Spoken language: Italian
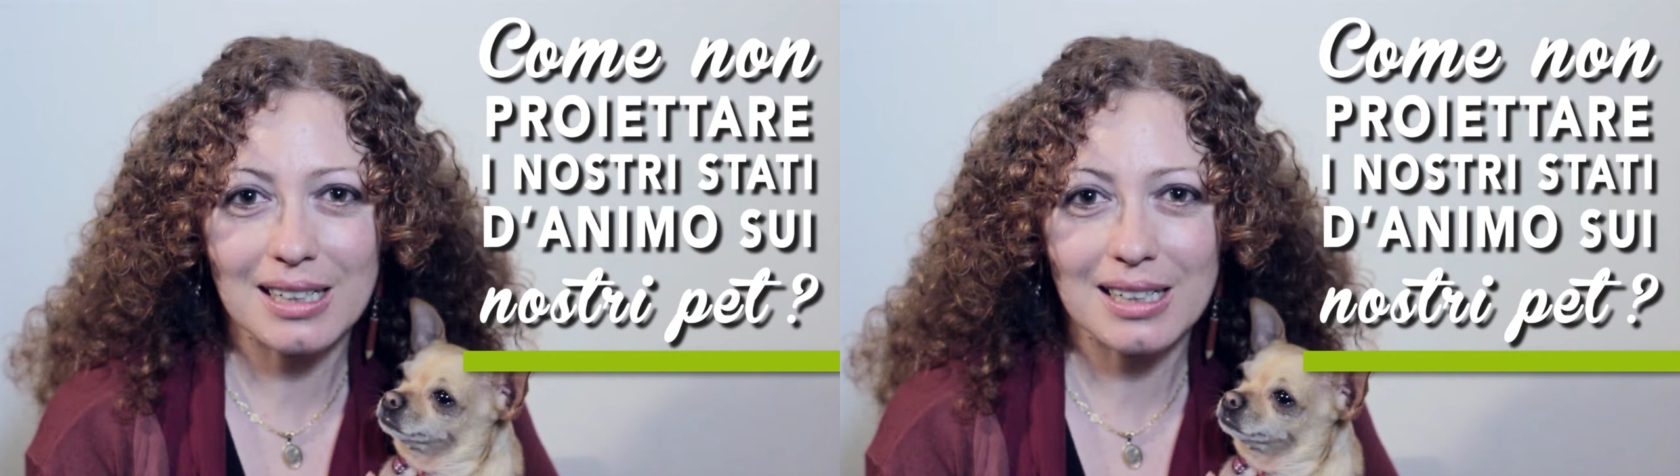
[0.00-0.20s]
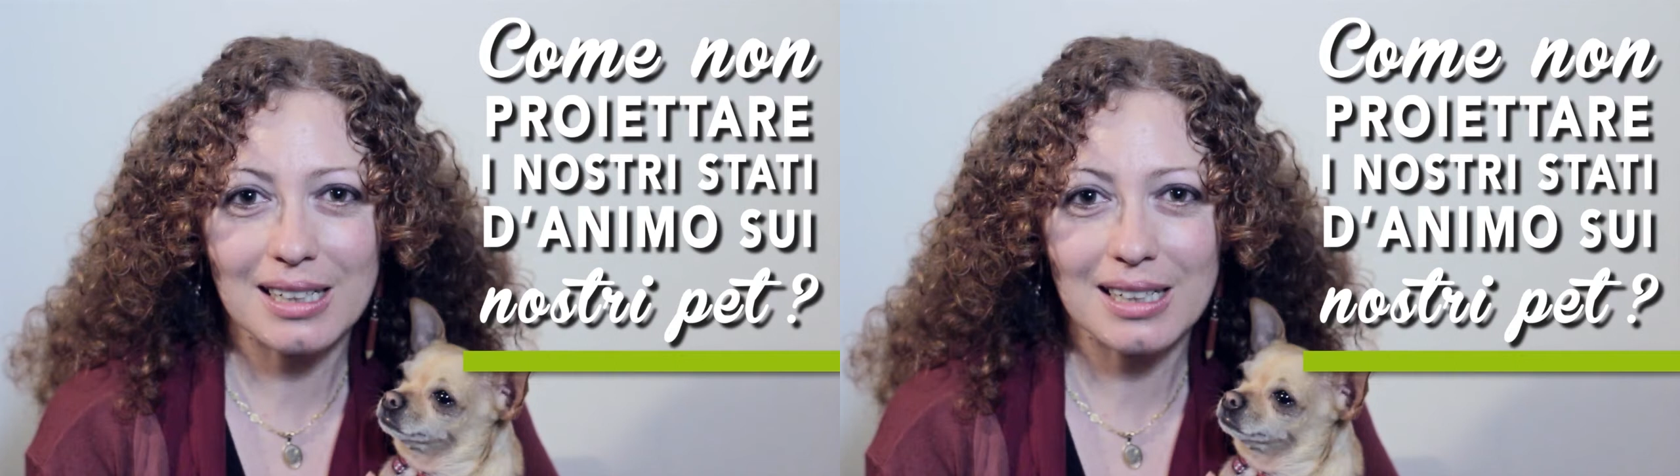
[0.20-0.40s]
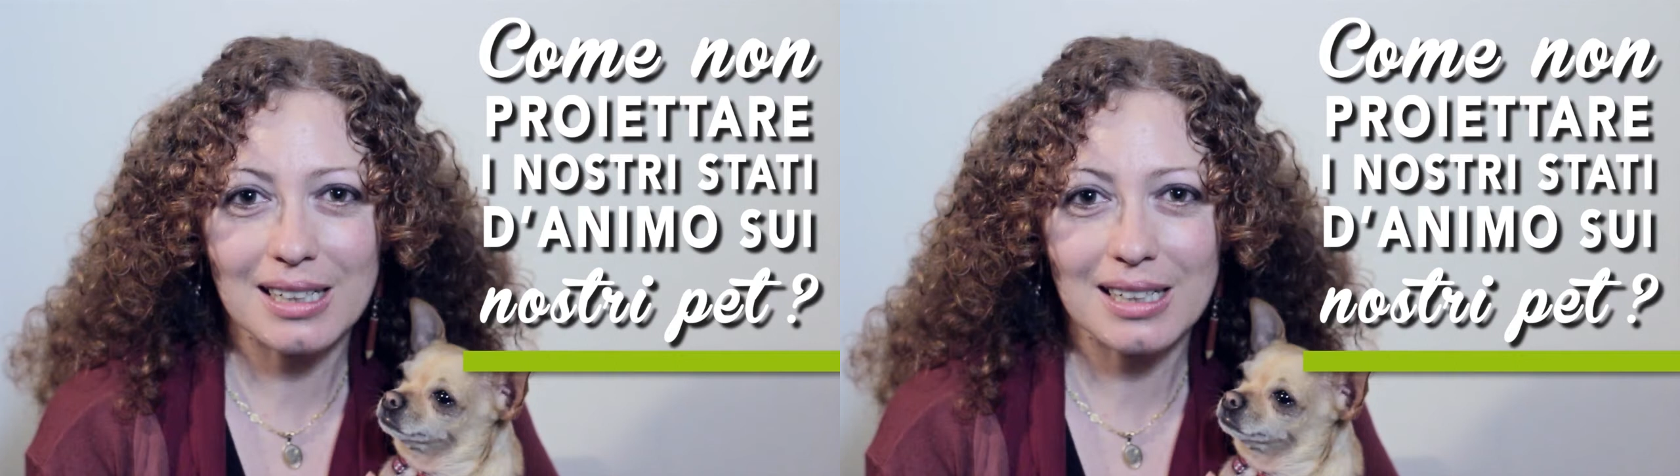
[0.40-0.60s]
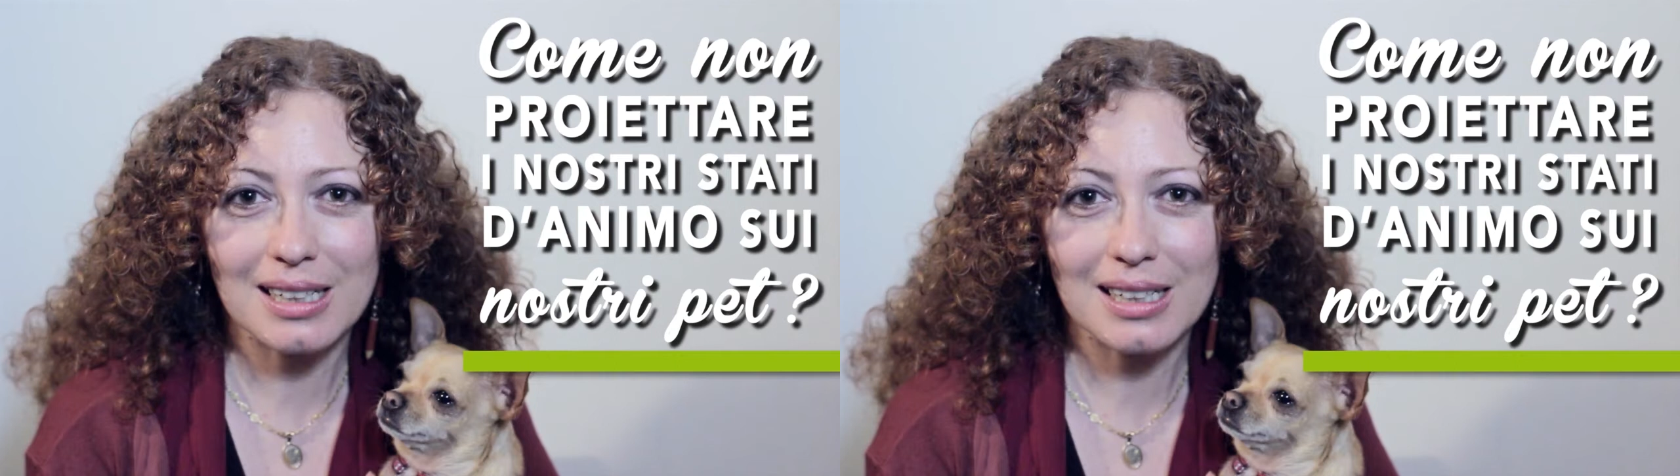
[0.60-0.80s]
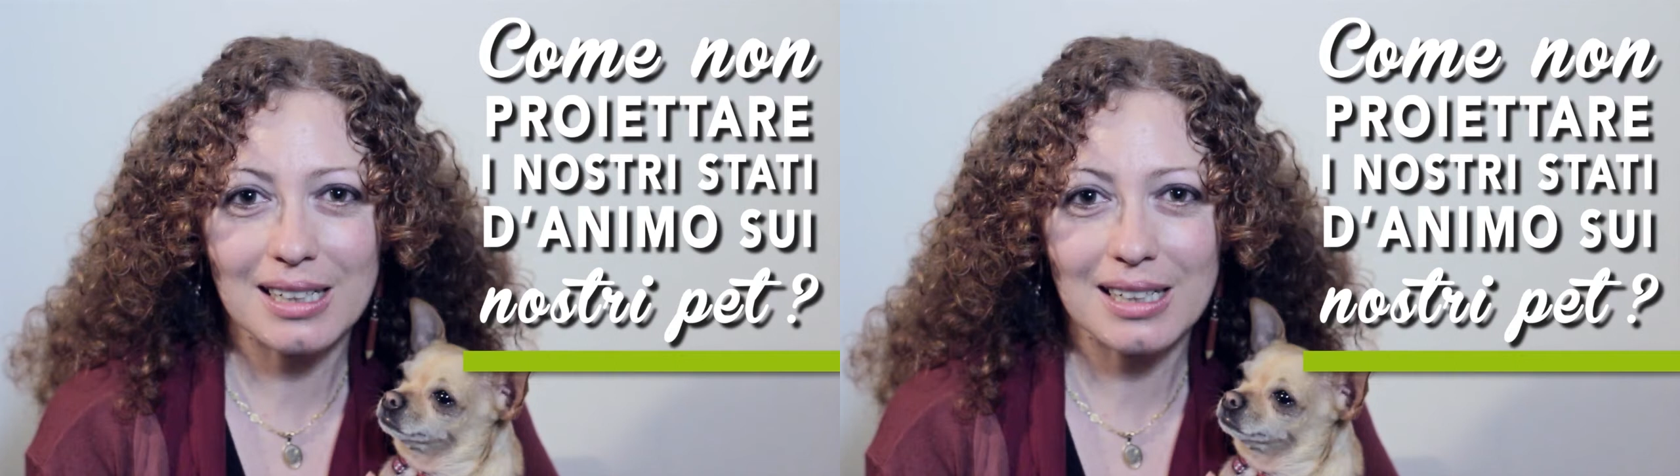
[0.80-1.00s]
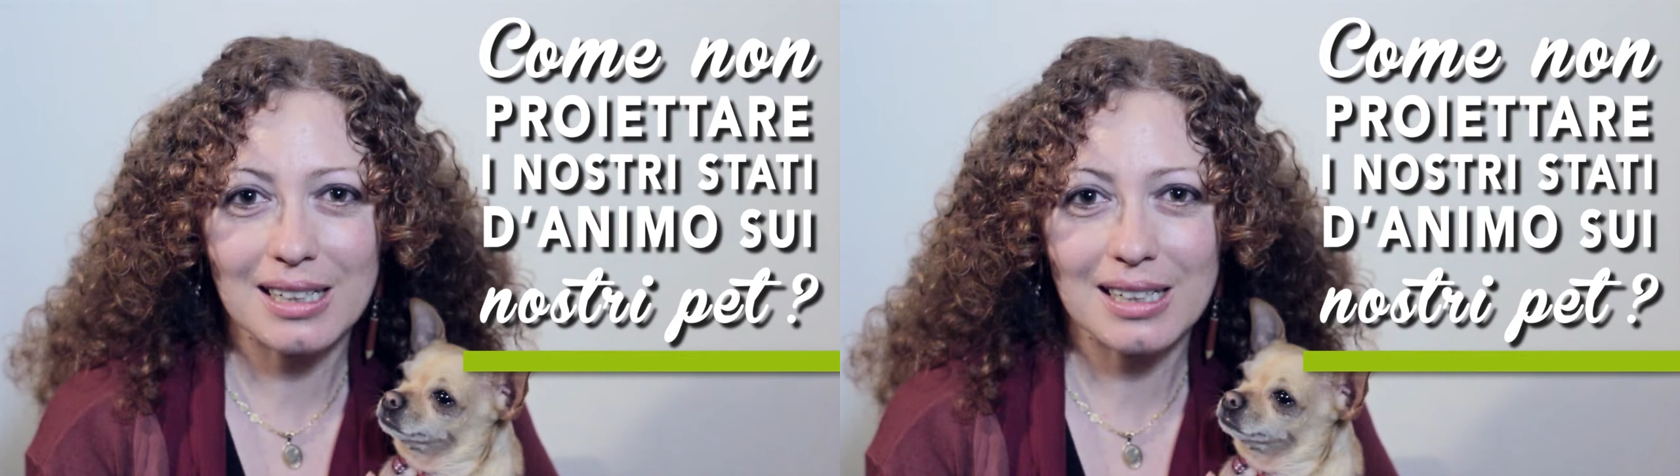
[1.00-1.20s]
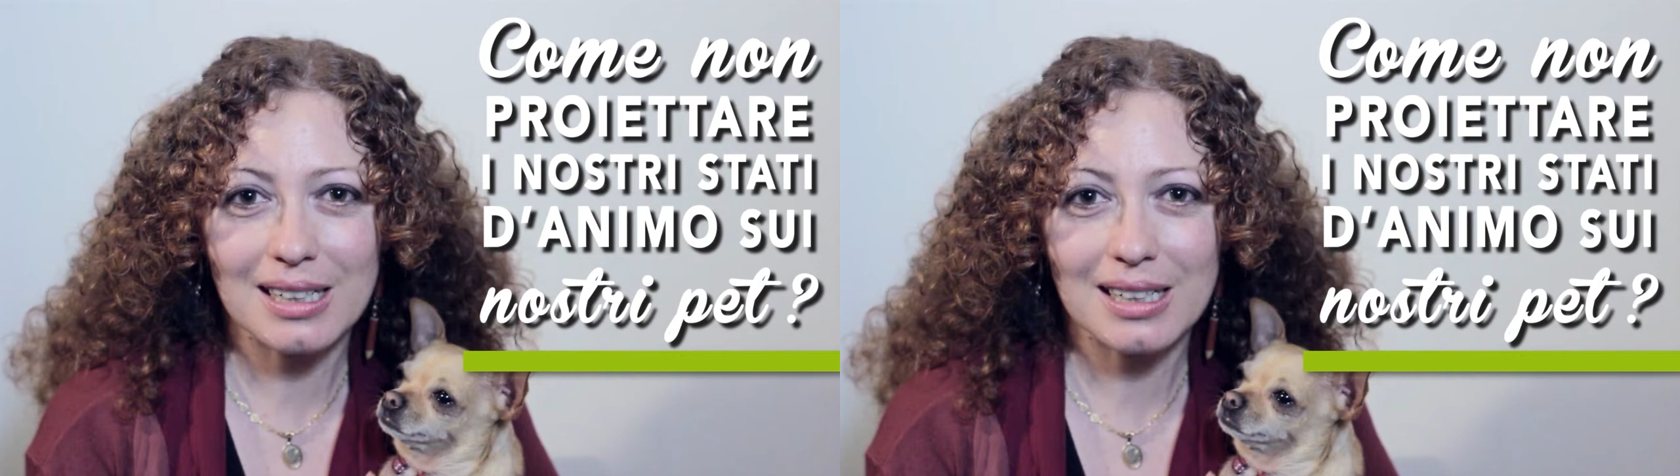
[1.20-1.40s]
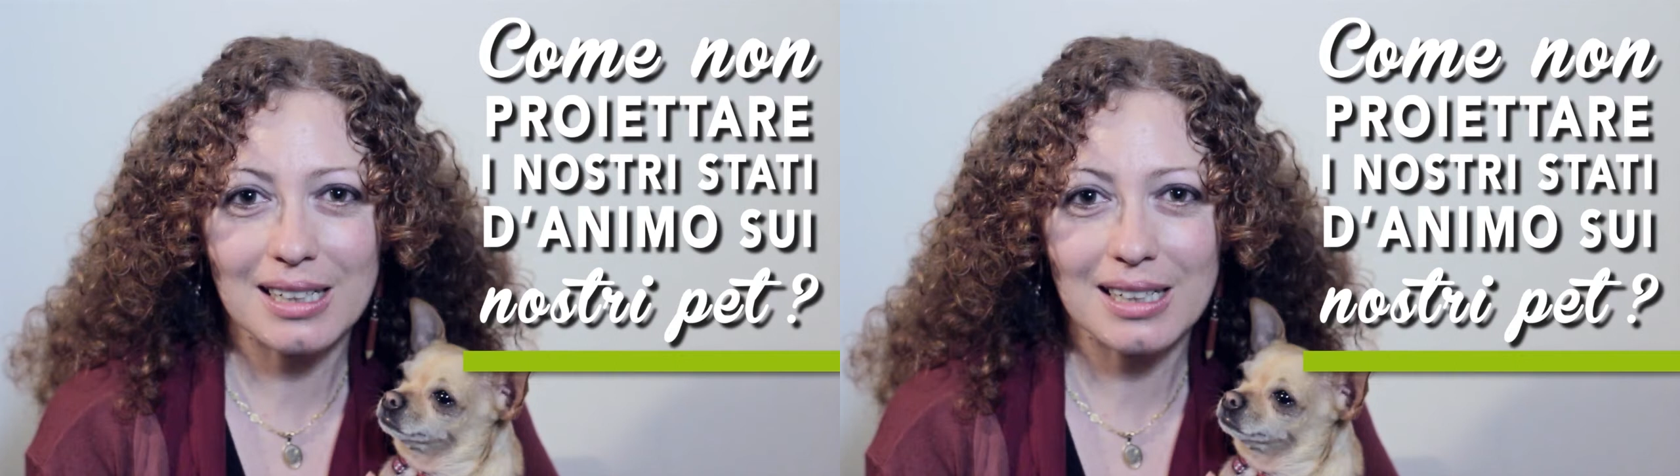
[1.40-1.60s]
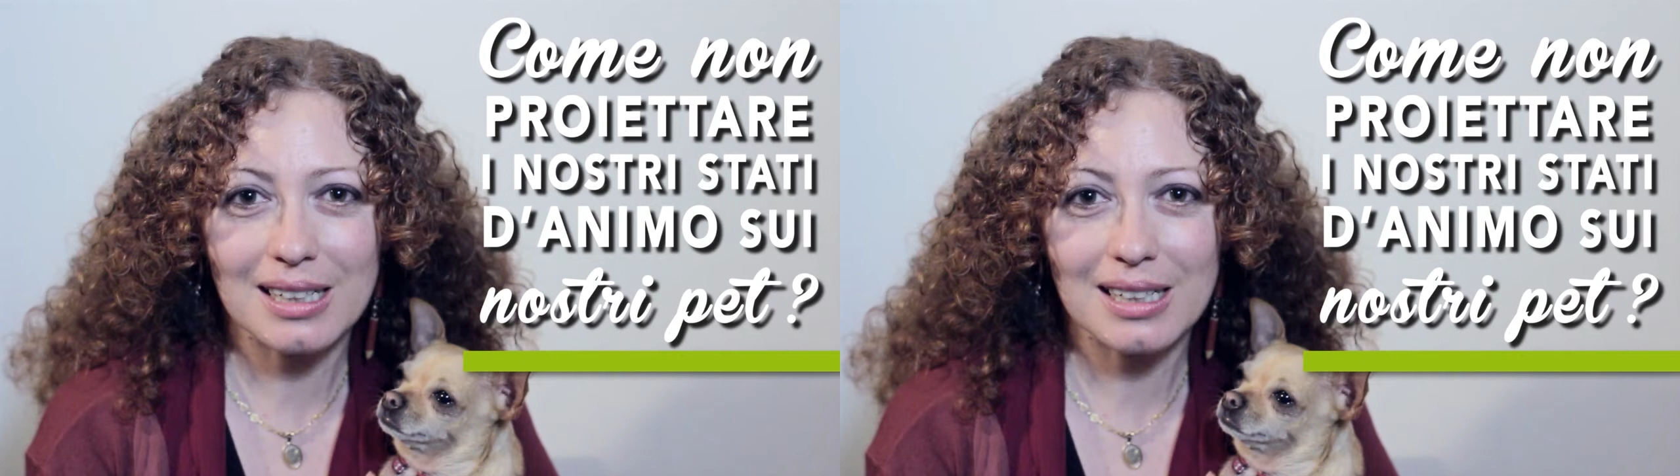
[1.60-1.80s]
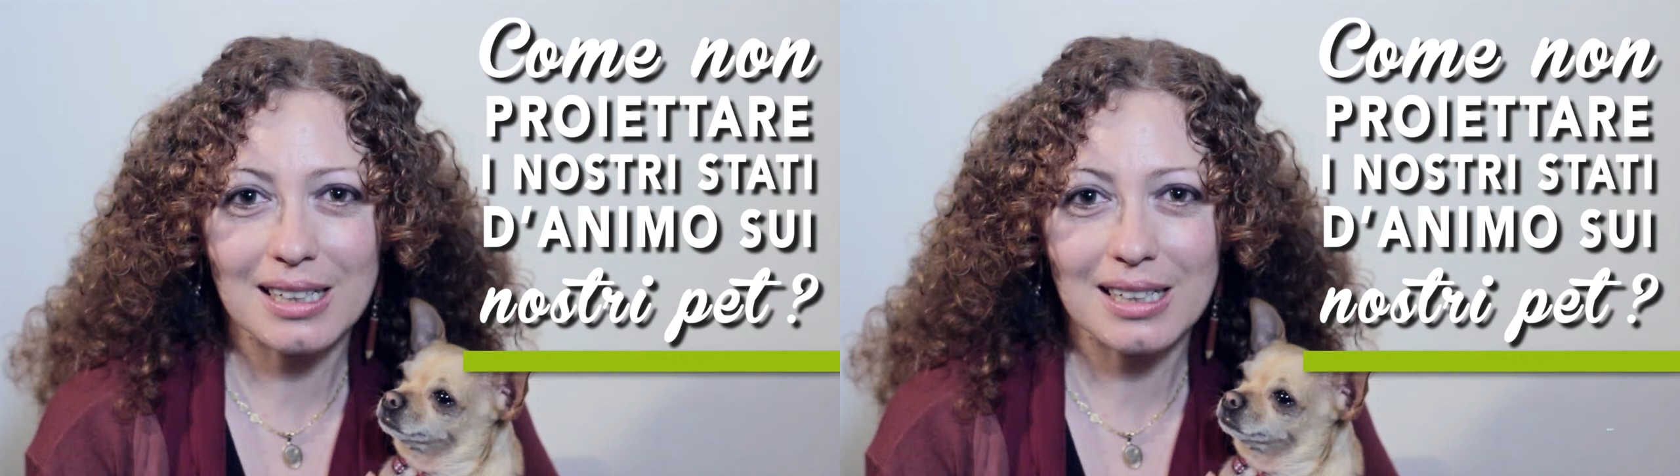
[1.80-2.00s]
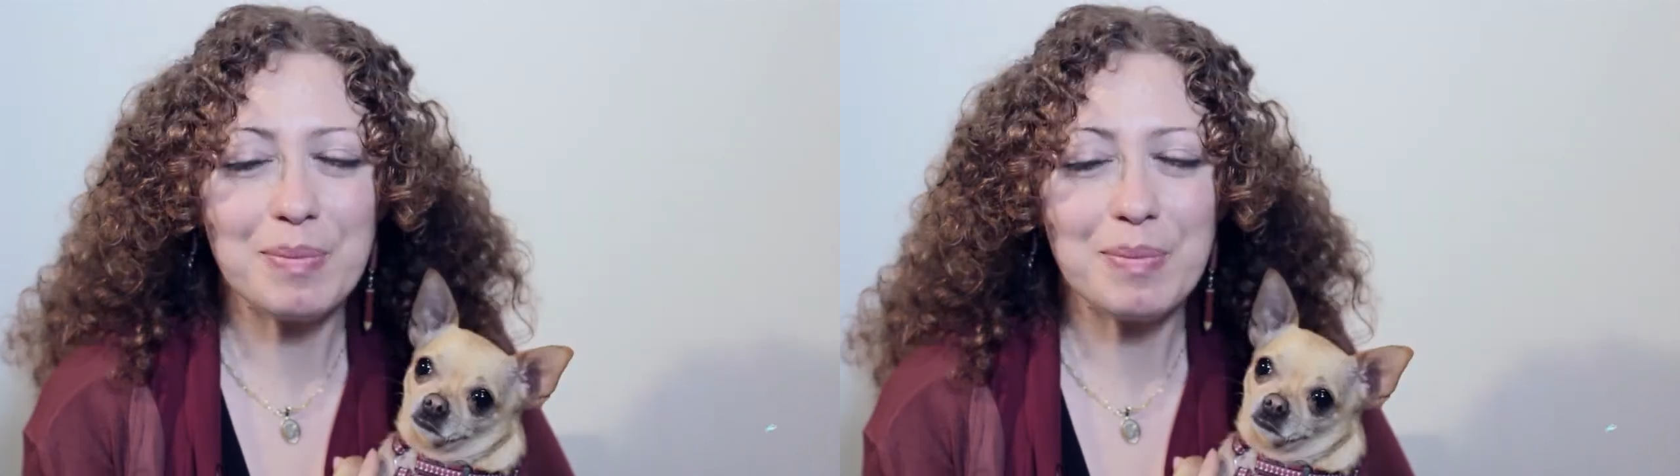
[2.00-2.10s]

stati d'animo sui nostri pet?